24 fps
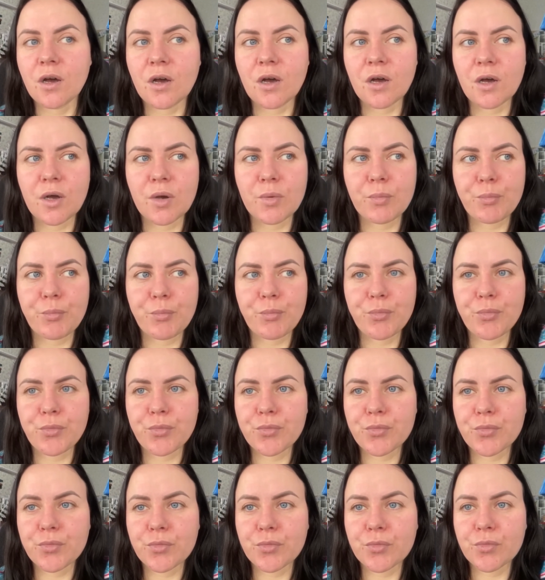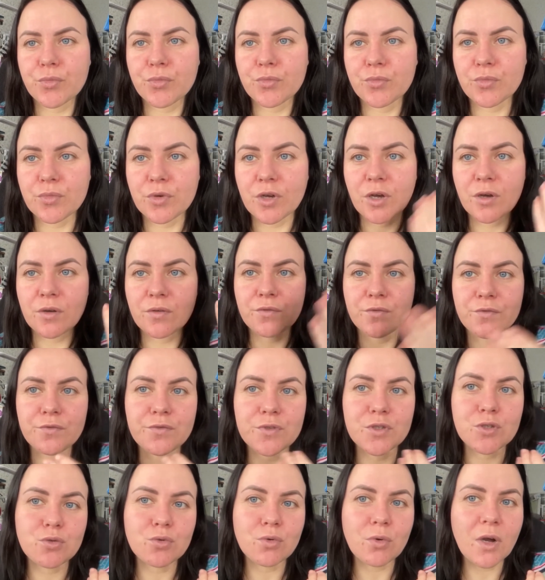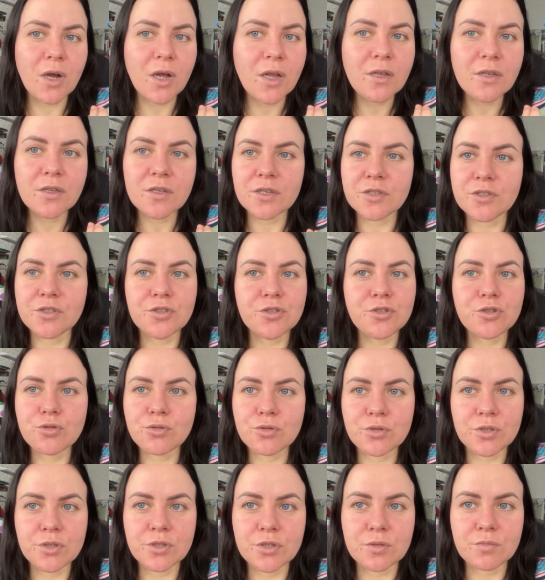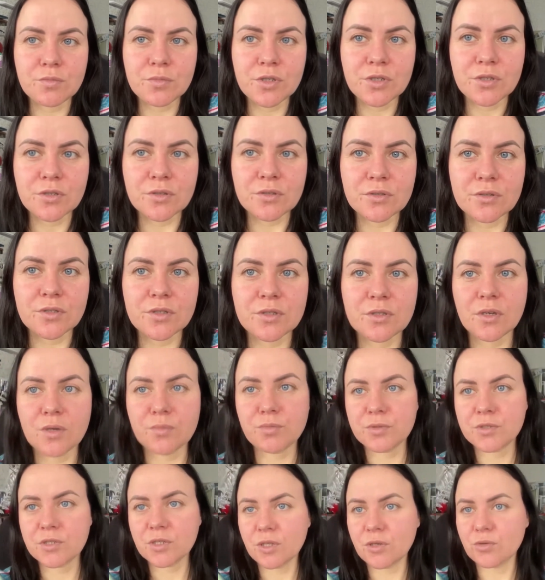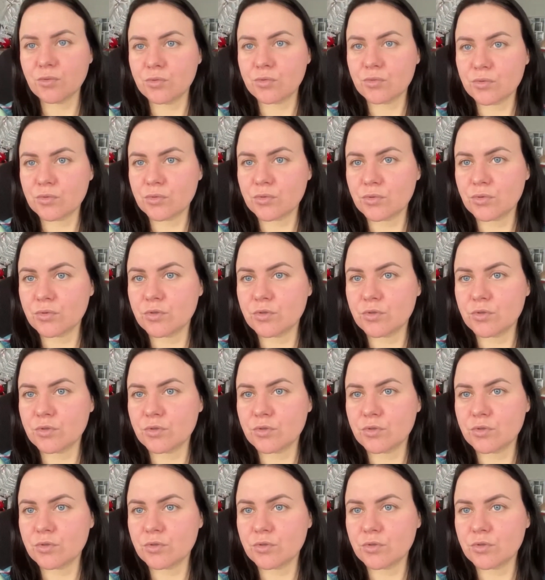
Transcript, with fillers: А визуально ничего не изменилось абсолютно.